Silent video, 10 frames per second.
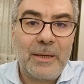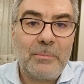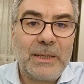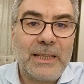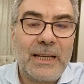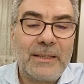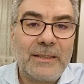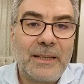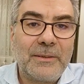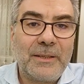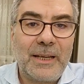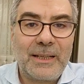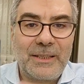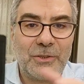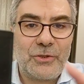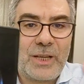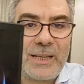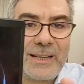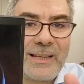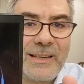بدأت تظهر
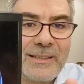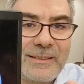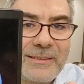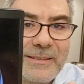إشارات